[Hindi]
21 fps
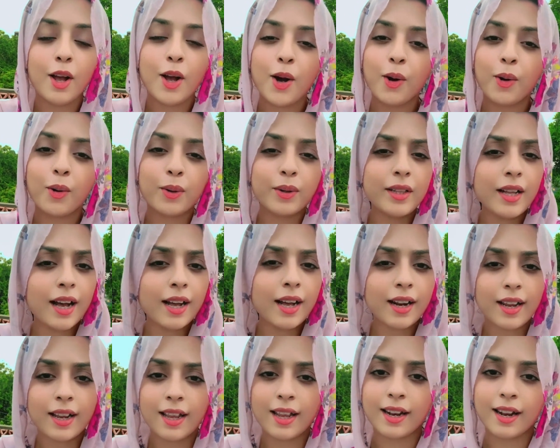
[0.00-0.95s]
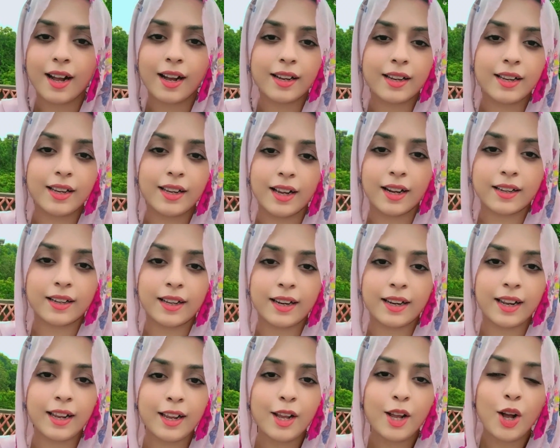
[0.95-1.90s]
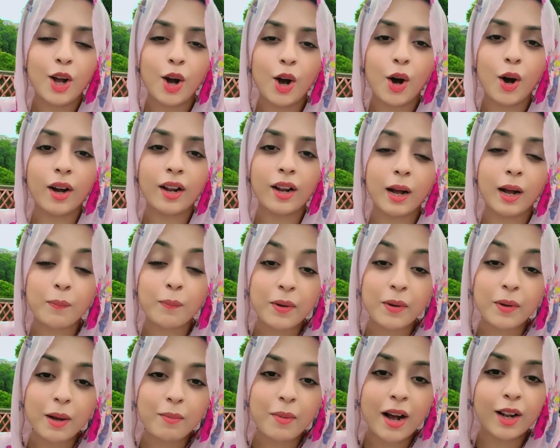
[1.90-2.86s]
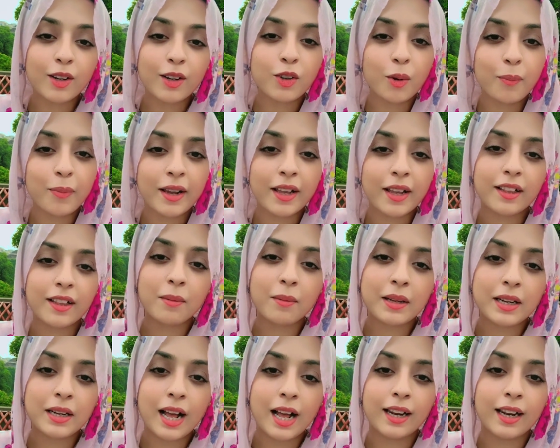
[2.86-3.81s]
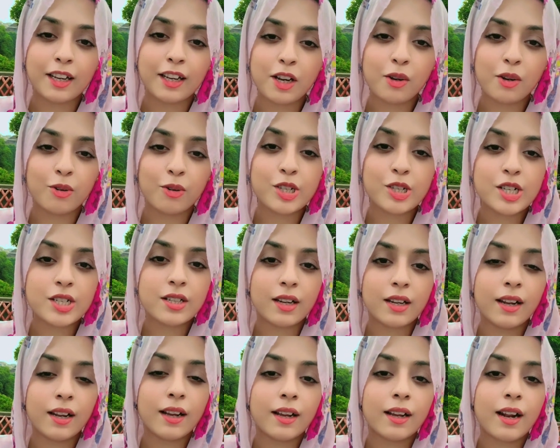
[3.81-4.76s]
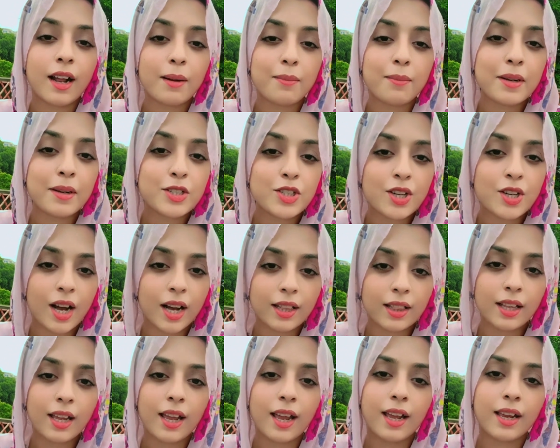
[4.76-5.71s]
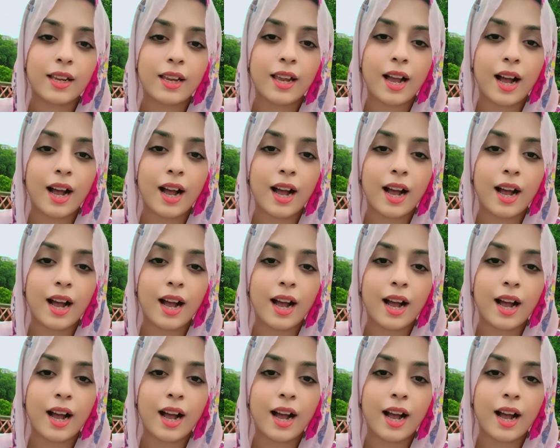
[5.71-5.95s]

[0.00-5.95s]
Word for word: रहा ये ना किया करें और अपने अमाल को बेहतर बनाने की कोशिश करें अगर आप ये चाहते हैं कि